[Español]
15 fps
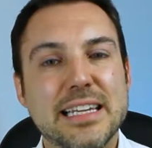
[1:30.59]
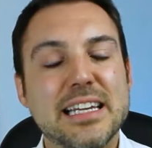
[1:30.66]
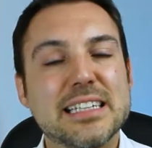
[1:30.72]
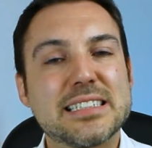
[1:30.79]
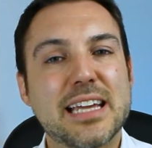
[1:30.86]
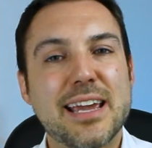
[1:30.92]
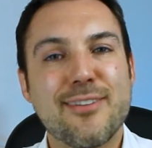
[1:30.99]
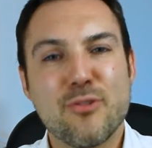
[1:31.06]
Y
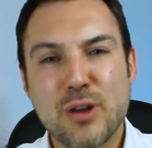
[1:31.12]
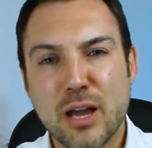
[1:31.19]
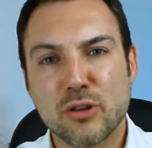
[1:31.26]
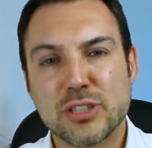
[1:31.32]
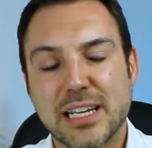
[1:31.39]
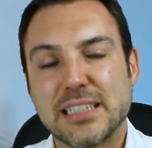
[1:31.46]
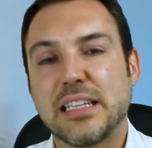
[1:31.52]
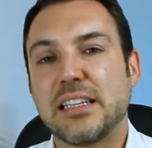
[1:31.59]
es que una
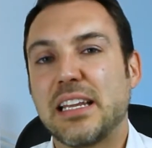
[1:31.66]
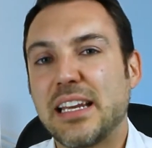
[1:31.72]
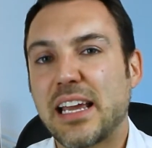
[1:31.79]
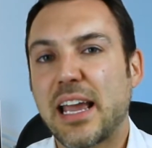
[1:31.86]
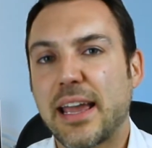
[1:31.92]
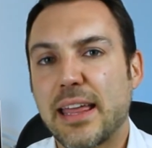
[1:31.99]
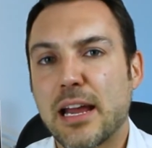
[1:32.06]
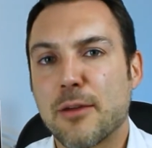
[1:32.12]
cosa que te tiene
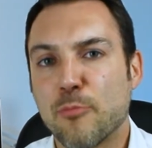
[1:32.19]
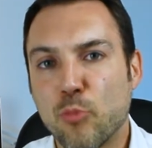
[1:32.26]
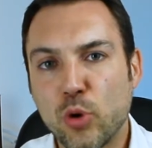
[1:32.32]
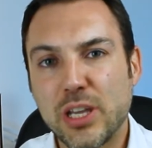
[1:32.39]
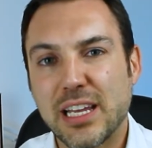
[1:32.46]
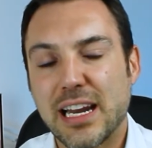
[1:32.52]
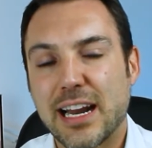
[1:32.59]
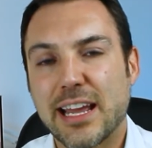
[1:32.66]
que quedar
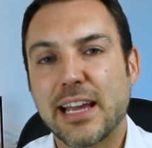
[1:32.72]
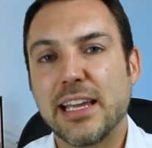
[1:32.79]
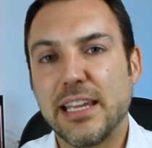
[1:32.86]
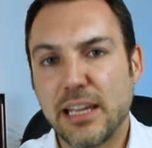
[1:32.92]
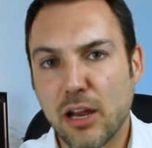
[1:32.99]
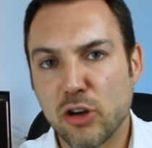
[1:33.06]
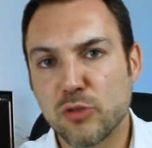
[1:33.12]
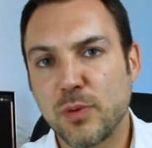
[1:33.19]
muy clara
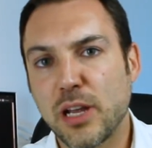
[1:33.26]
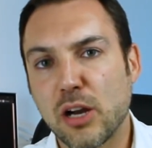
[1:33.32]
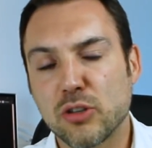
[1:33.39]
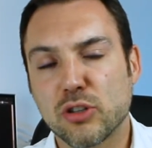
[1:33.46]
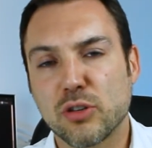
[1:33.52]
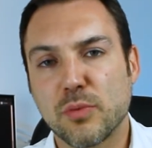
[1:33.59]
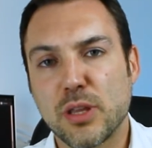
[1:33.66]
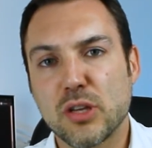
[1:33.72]
y que lo he explicado en
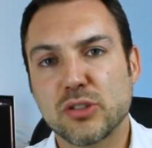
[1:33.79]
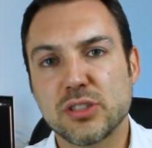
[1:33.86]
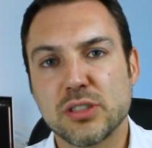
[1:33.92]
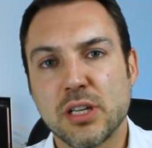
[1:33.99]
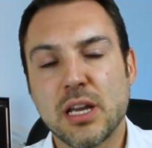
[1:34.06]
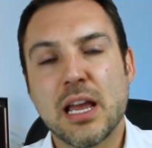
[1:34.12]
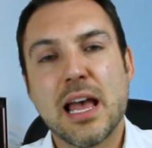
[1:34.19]
otros vídeos,